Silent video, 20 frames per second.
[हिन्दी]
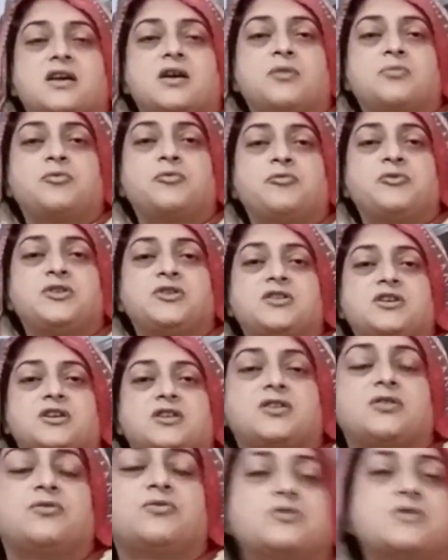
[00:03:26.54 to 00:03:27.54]
देखिए जी
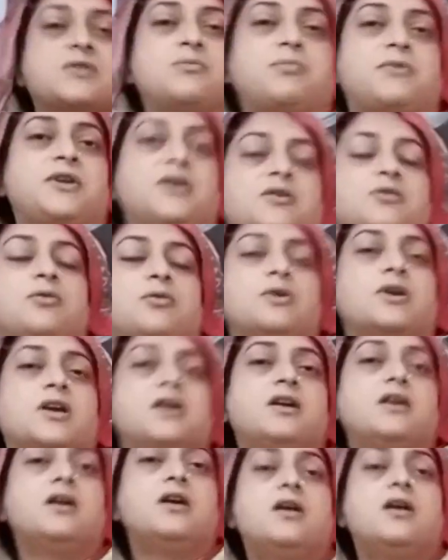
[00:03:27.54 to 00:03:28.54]
मेरी भी आंखें जो हैं
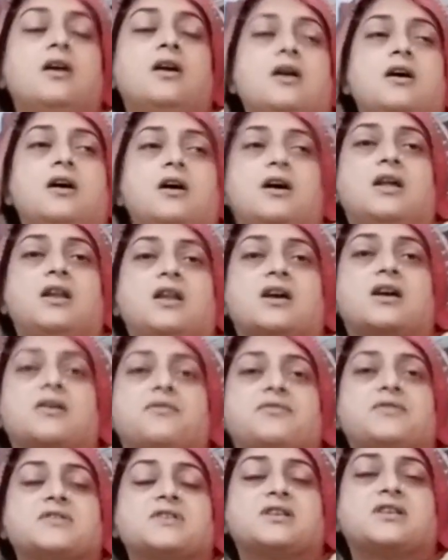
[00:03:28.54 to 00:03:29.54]
वो ख़राब हो
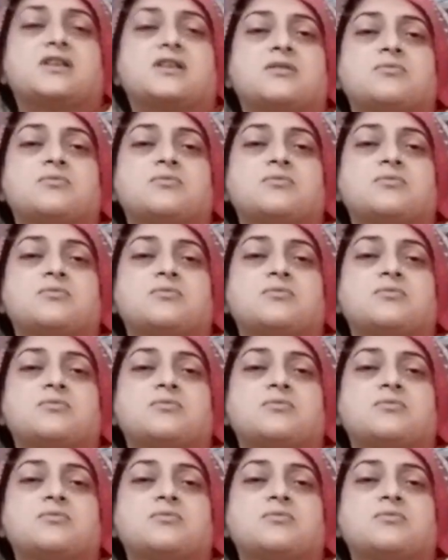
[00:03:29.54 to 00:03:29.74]
चुकी हैं